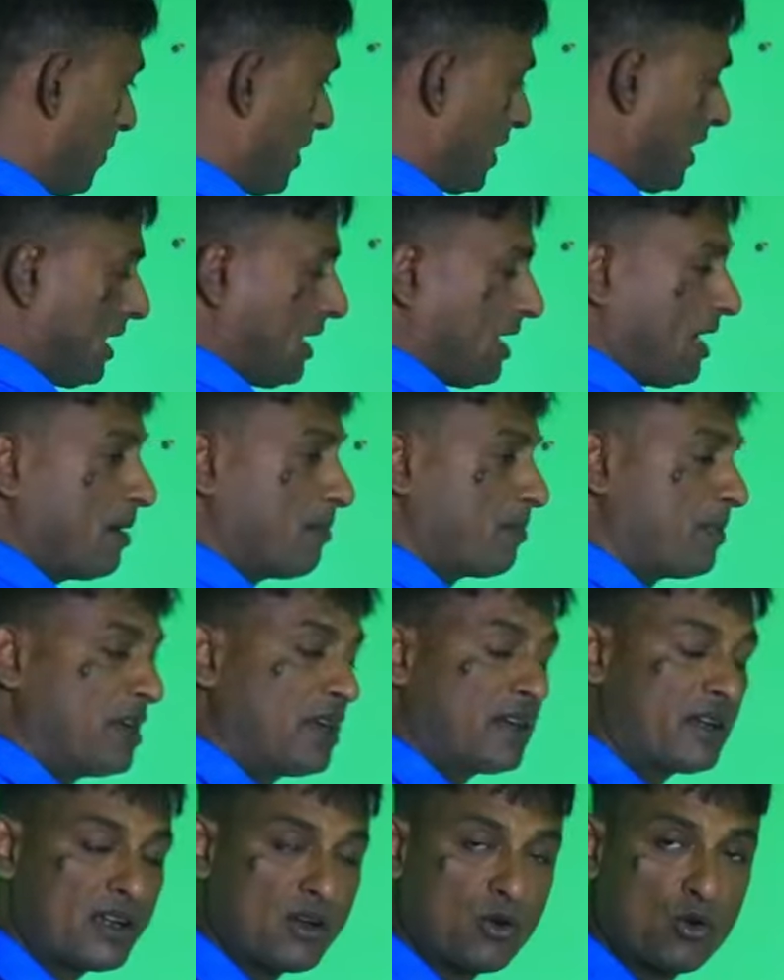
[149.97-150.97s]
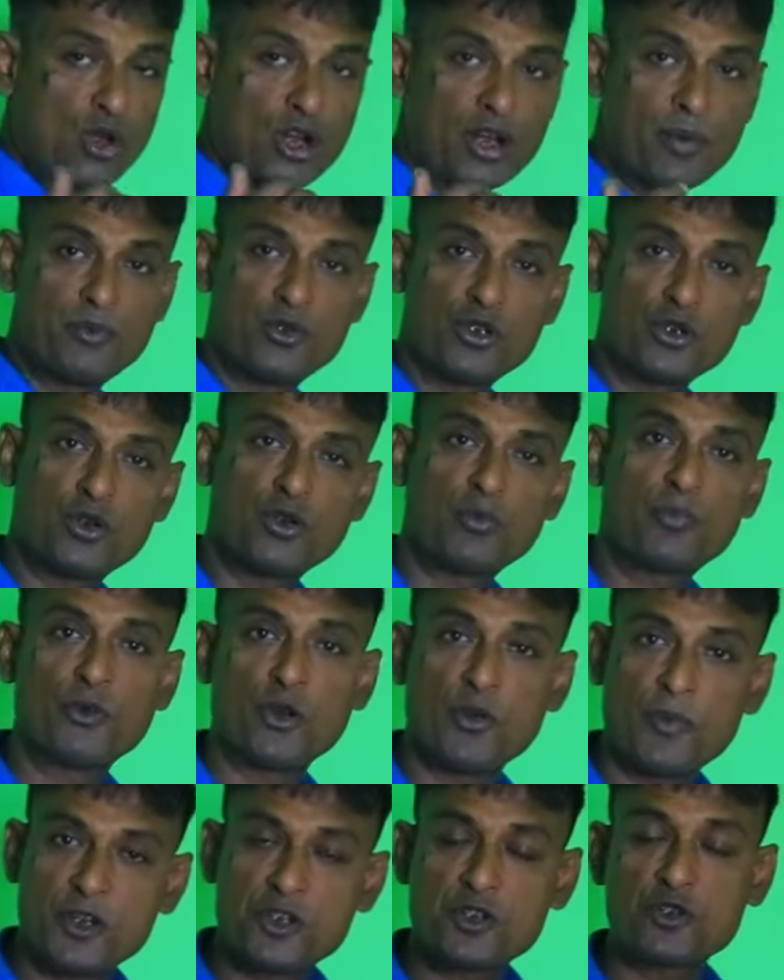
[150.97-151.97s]
মানে আপনি একটা ঘরে যখন
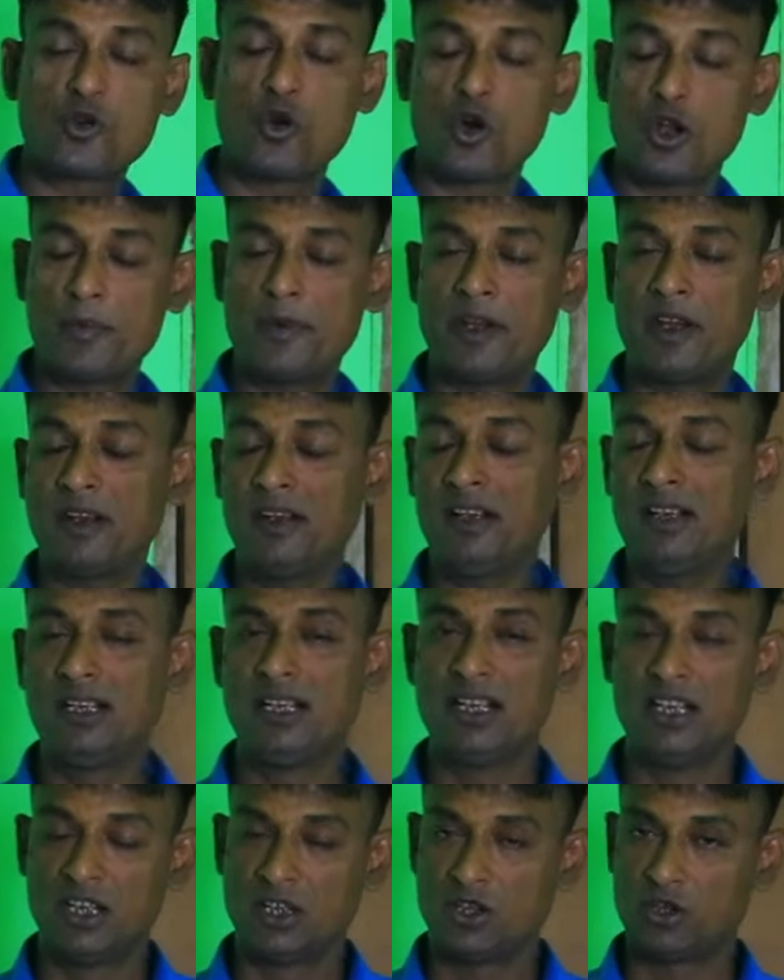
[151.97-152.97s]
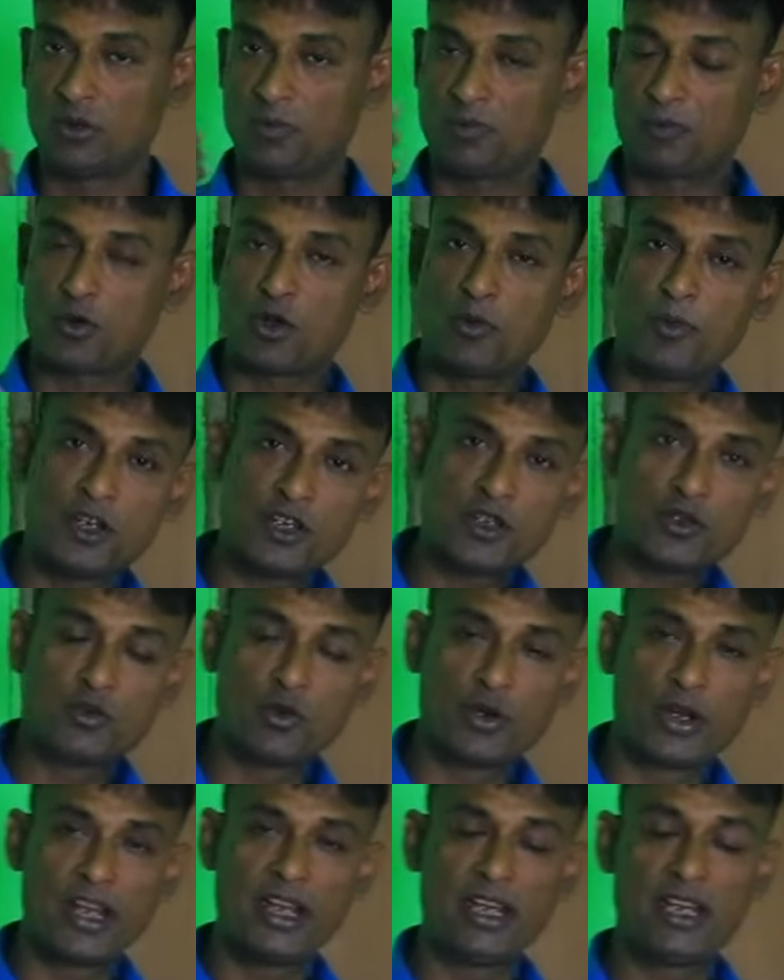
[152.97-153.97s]
প্রবেশ করবেন তো প্রবেশ
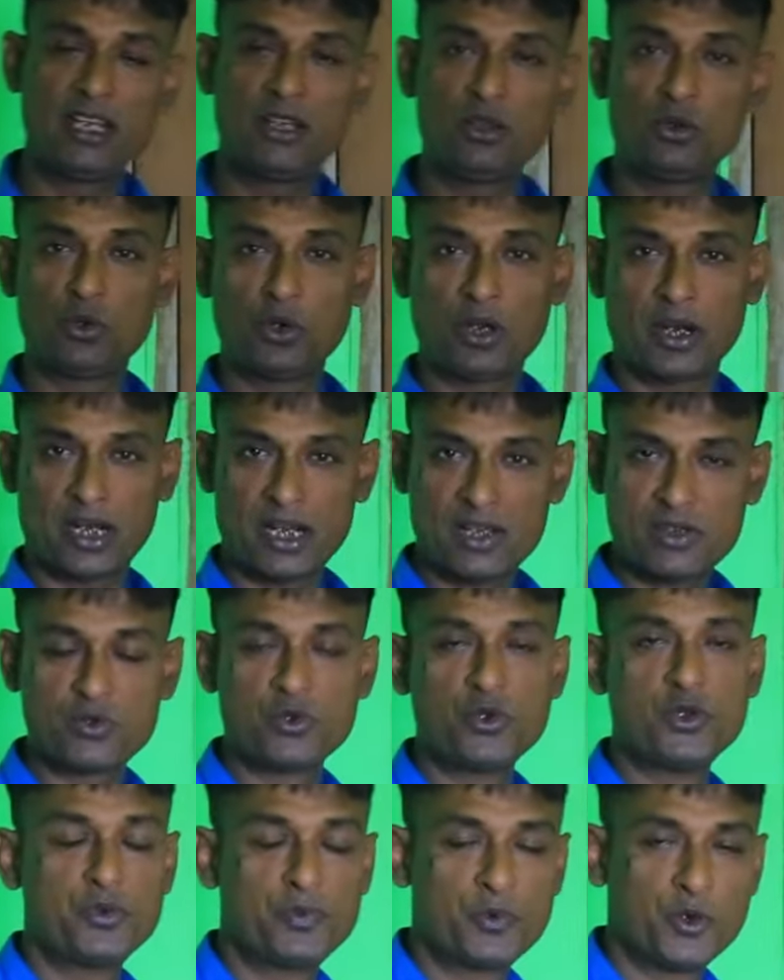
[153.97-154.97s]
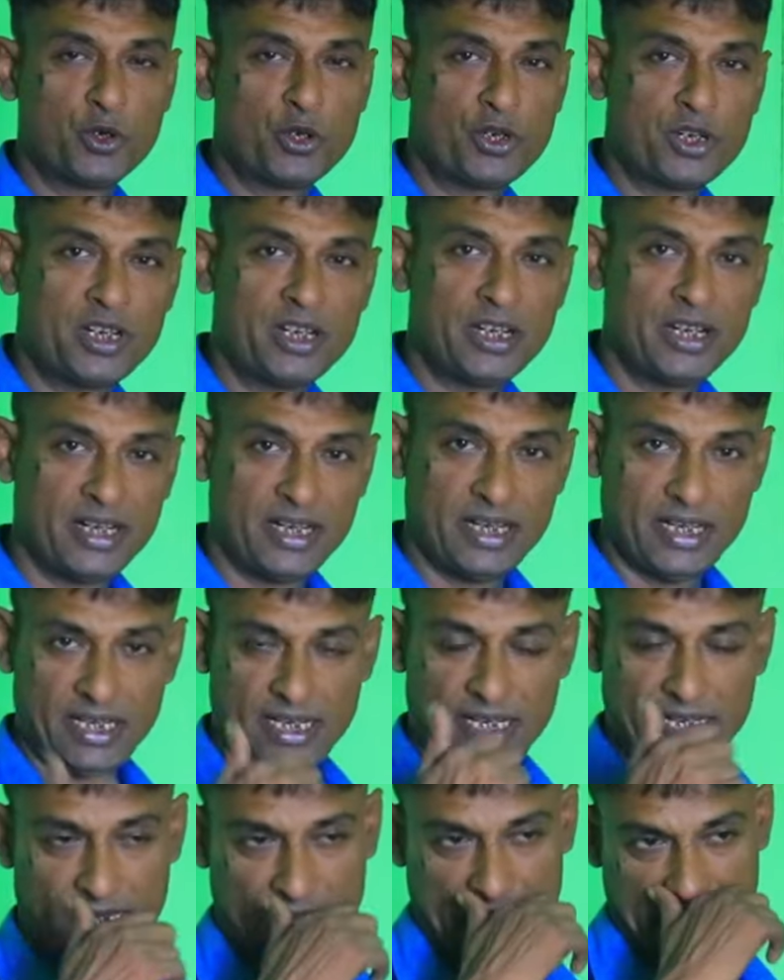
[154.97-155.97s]
করেই কিন্তু একটা সুইচ বোর্ড
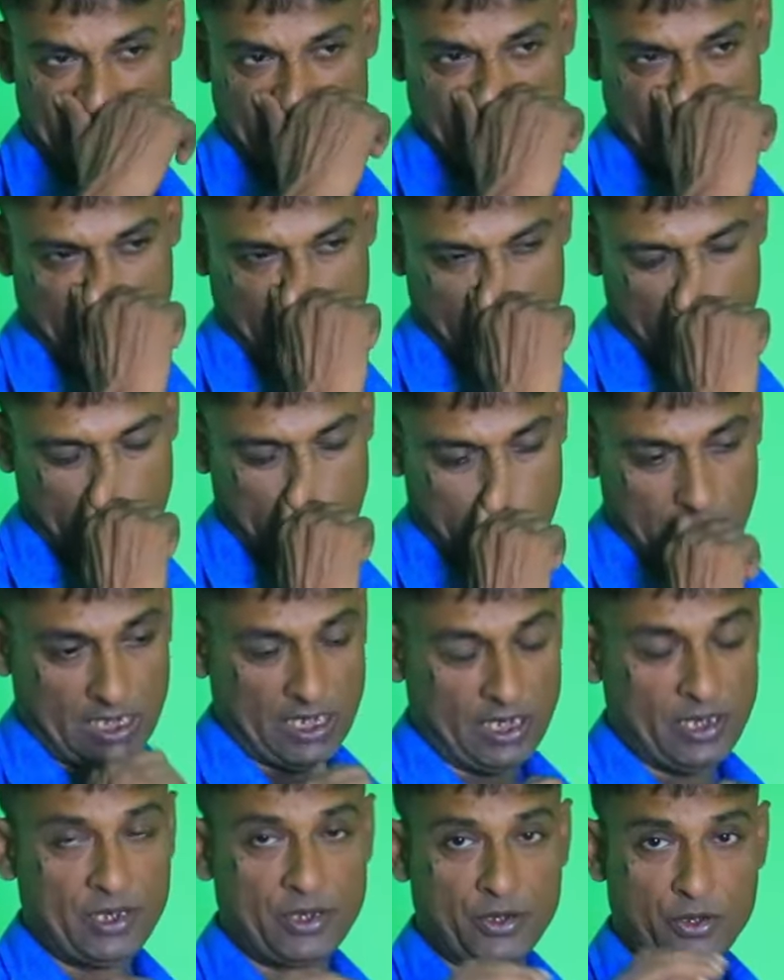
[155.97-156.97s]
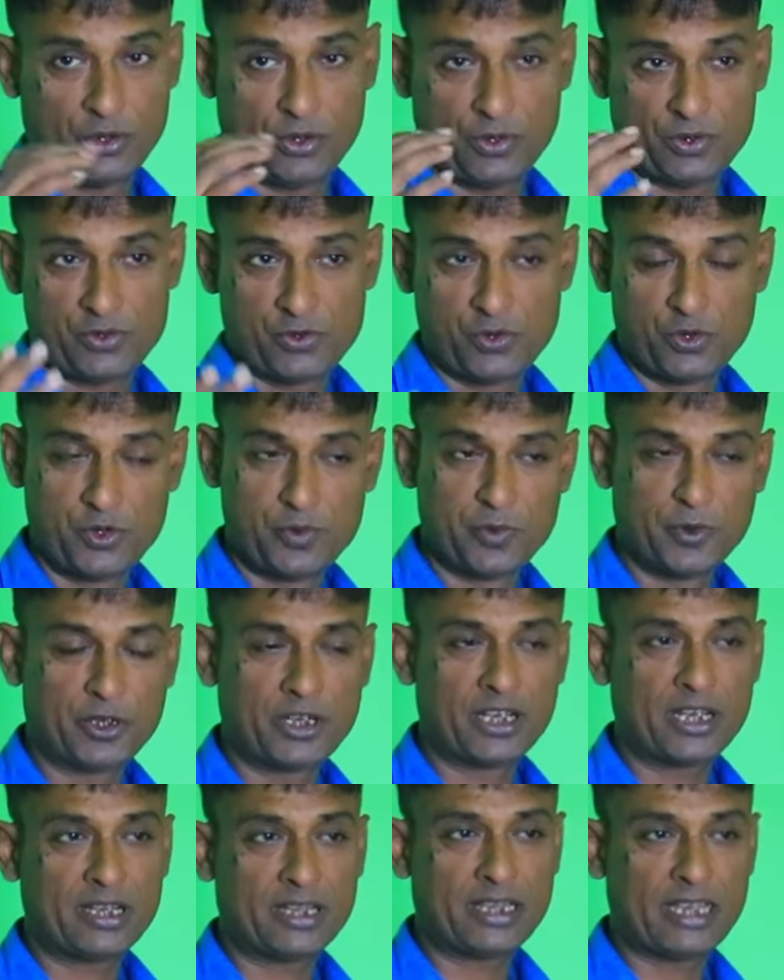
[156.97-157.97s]
থাকে তো সুইচ
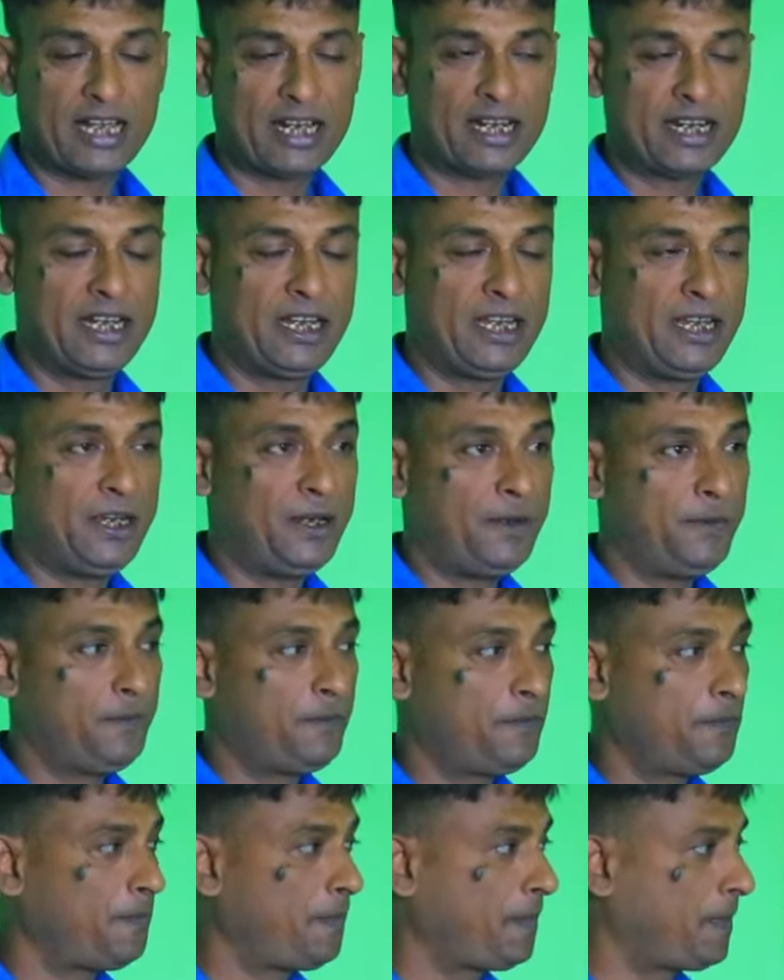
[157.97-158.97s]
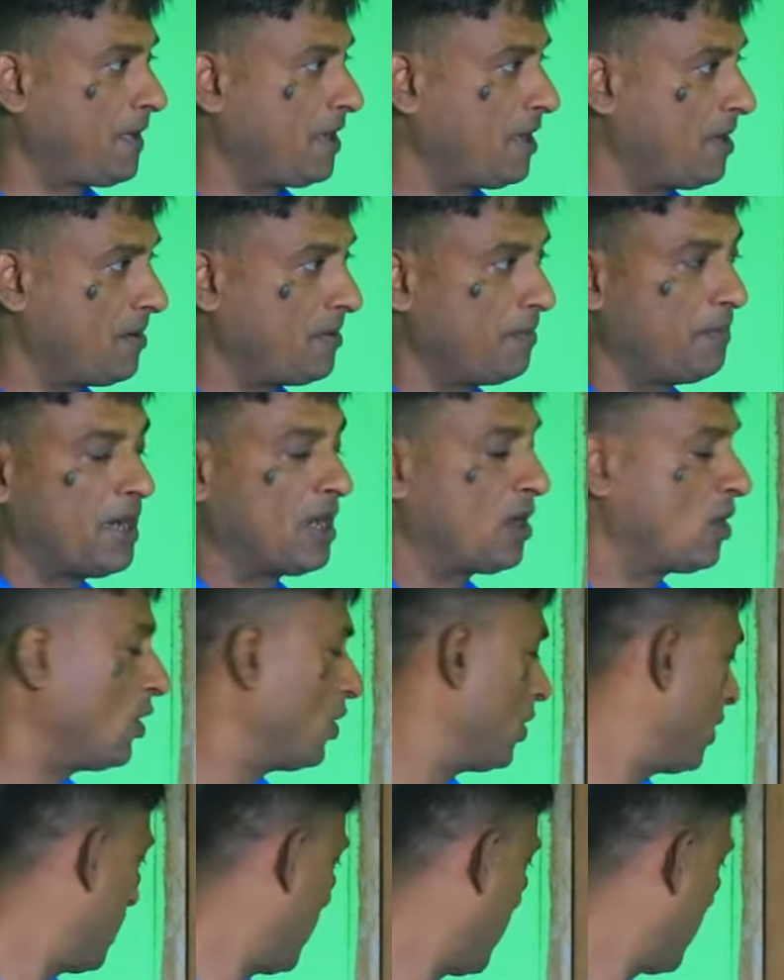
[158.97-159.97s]
বোর্ড থাকলে ভালো
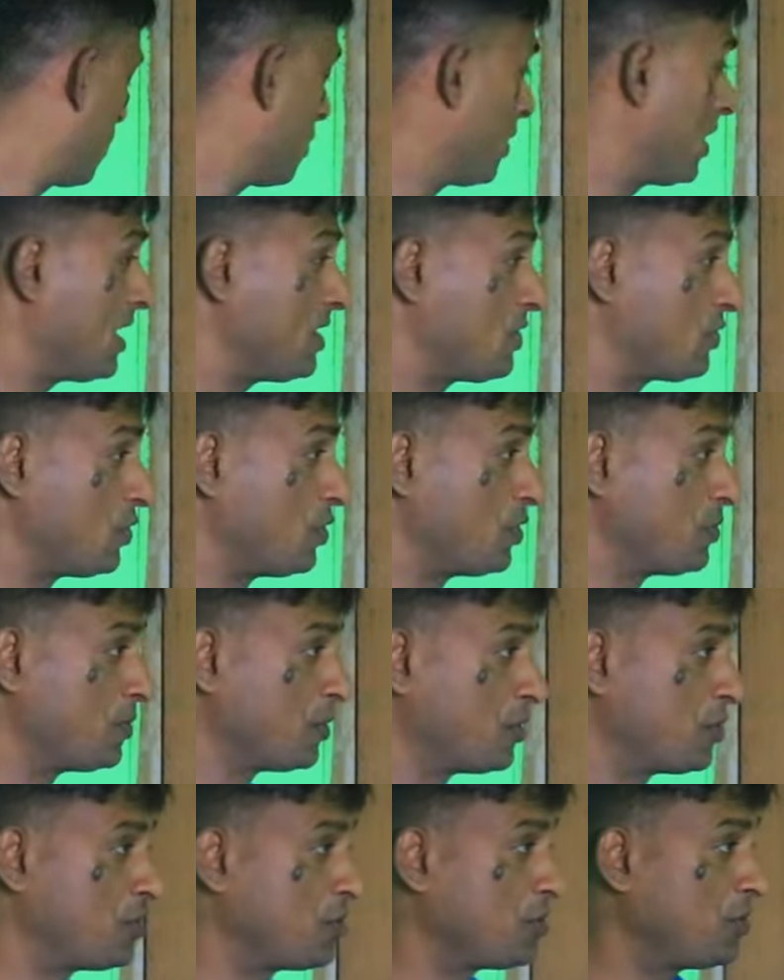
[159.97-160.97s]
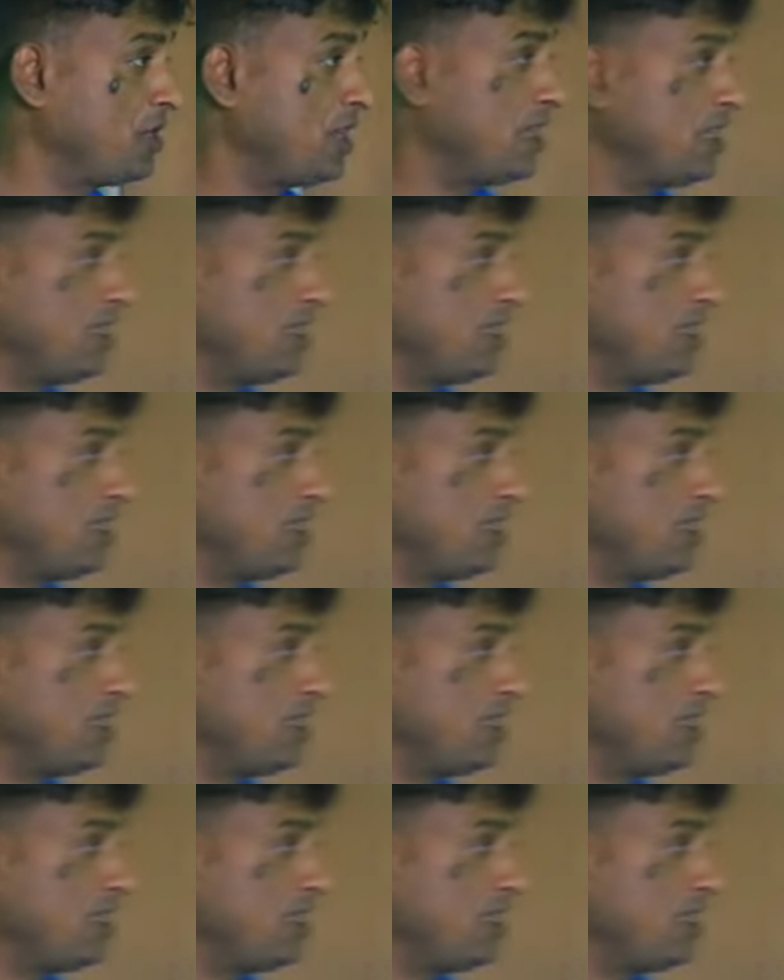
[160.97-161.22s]
হয় এখন এই সুইচ বোর্ড যদি